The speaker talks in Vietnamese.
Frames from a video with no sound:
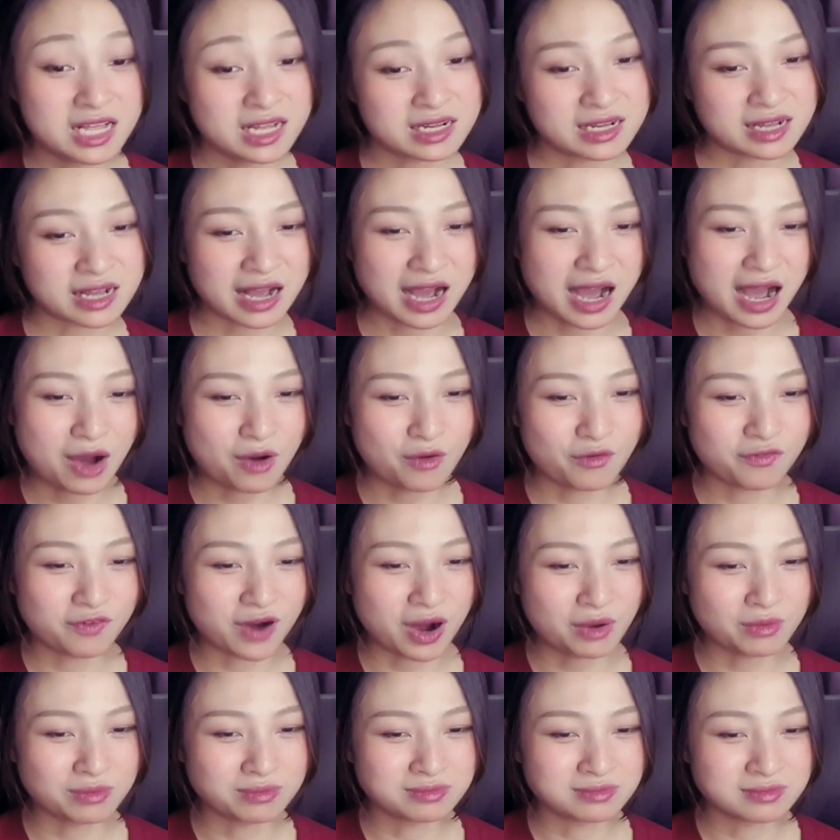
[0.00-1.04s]
Ngao
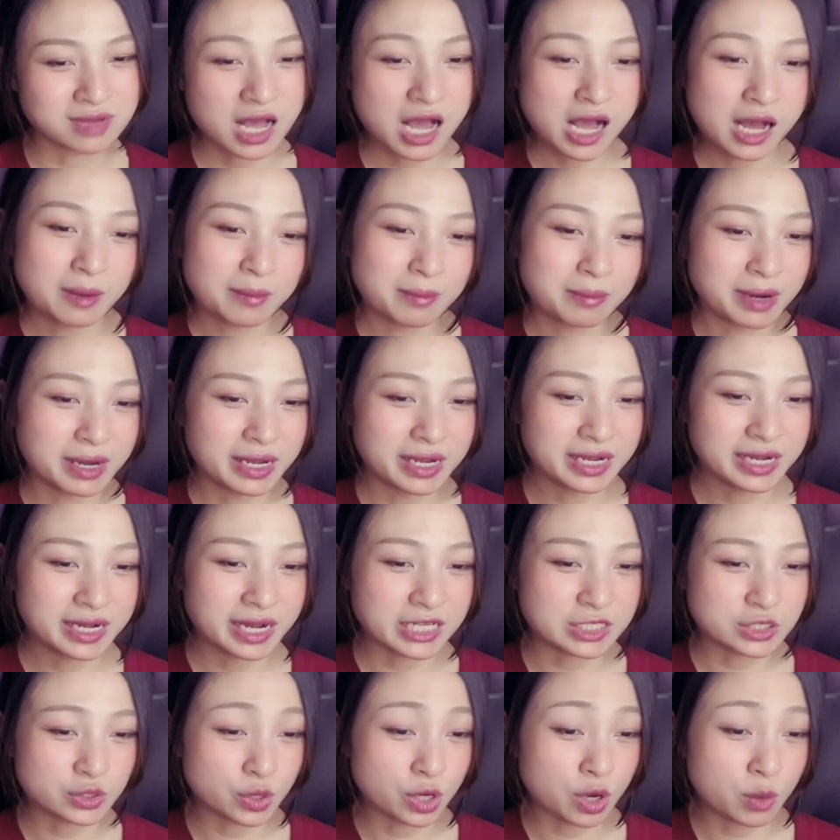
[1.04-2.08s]
Phong, mấy
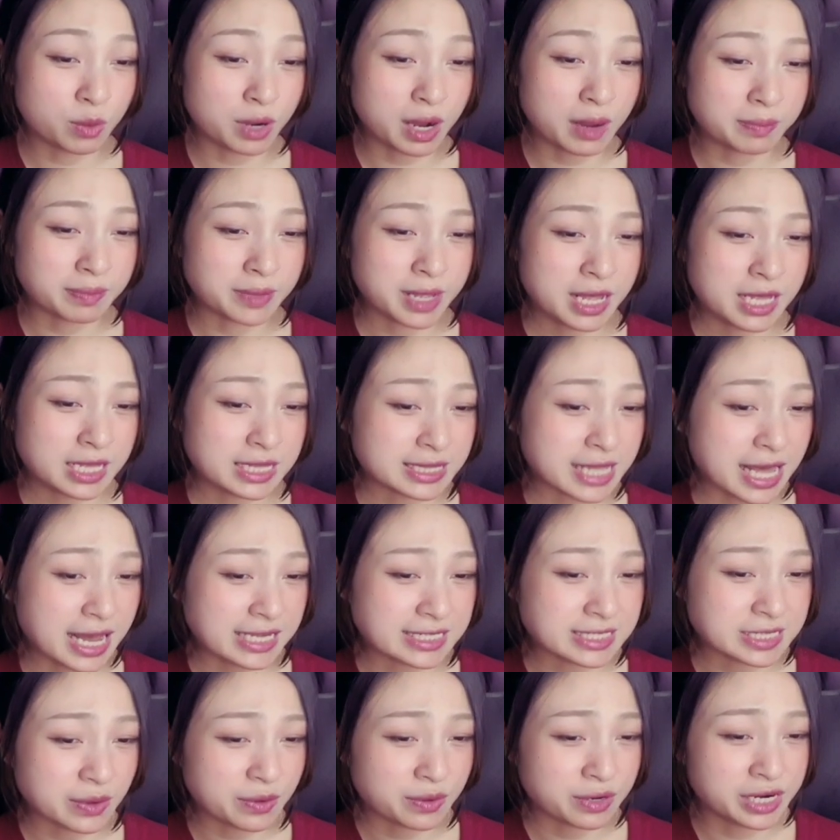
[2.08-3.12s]
ngày rồi không gặp, tại
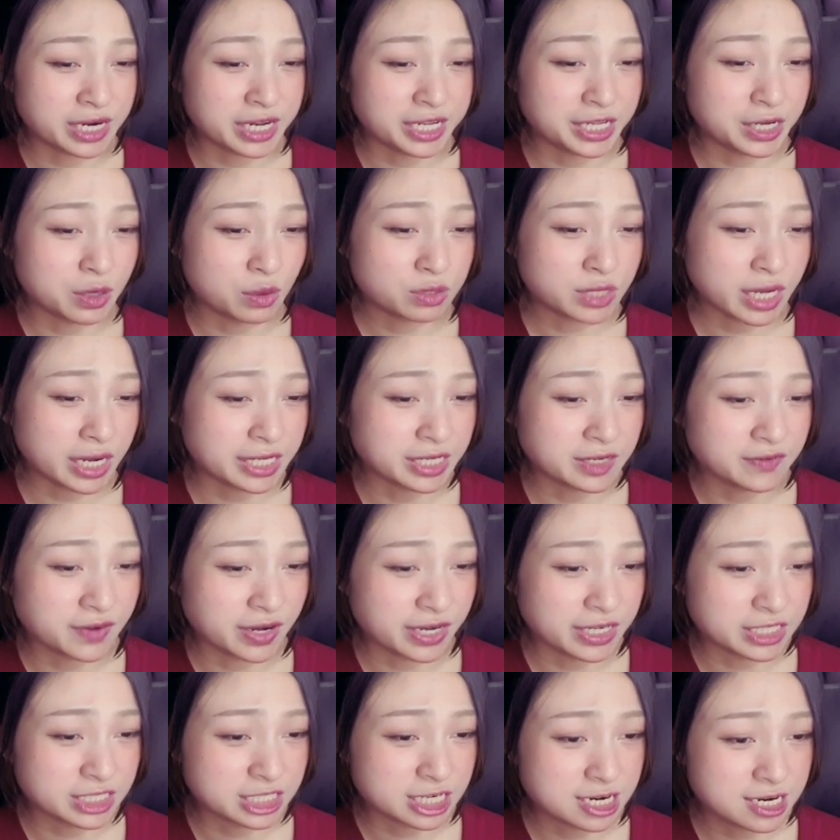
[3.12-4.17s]
sao ngươi lại yếu thành như
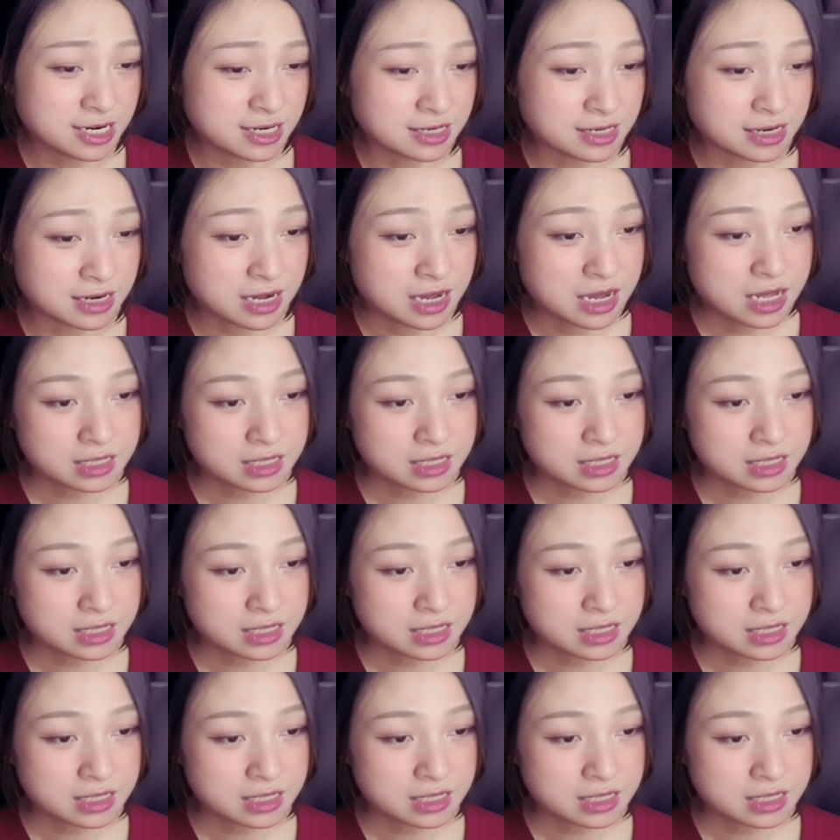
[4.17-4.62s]
vậy chứ?